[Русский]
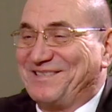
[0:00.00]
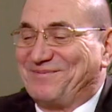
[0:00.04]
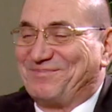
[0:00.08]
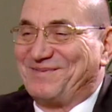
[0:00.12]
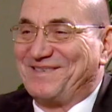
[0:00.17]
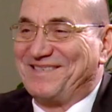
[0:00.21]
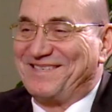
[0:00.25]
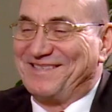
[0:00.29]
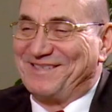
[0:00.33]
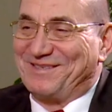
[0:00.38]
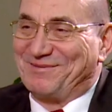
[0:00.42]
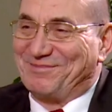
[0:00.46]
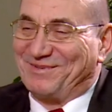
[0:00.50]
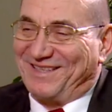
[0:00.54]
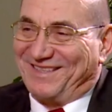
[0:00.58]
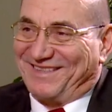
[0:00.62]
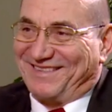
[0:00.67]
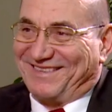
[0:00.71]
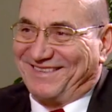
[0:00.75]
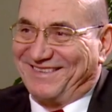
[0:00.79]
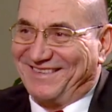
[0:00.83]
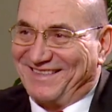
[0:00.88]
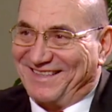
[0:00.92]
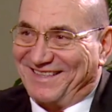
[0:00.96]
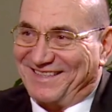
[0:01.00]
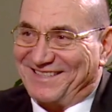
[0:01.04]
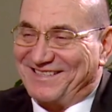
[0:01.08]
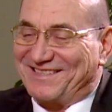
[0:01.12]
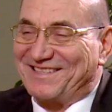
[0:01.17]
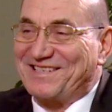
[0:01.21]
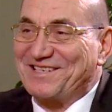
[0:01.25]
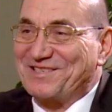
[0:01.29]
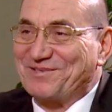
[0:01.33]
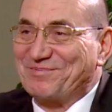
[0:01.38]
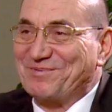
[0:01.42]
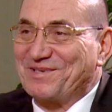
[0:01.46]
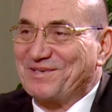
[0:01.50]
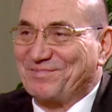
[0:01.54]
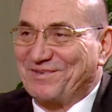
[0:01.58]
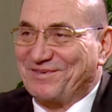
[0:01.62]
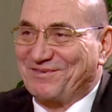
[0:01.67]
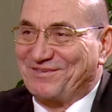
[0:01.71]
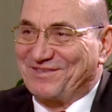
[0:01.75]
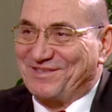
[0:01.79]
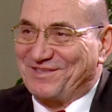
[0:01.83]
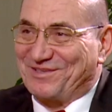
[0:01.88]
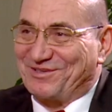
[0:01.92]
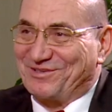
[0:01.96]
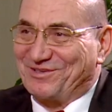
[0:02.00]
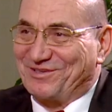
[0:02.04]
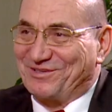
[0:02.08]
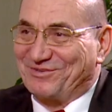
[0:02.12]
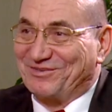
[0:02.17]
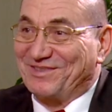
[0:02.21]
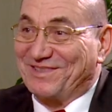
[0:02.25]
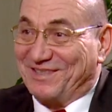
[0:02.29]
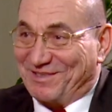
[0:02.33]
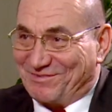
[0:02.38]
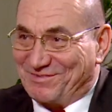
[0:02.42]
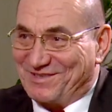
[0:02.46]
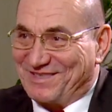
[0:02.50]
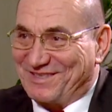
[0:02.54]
спасибо. Значит, мне повезло в этом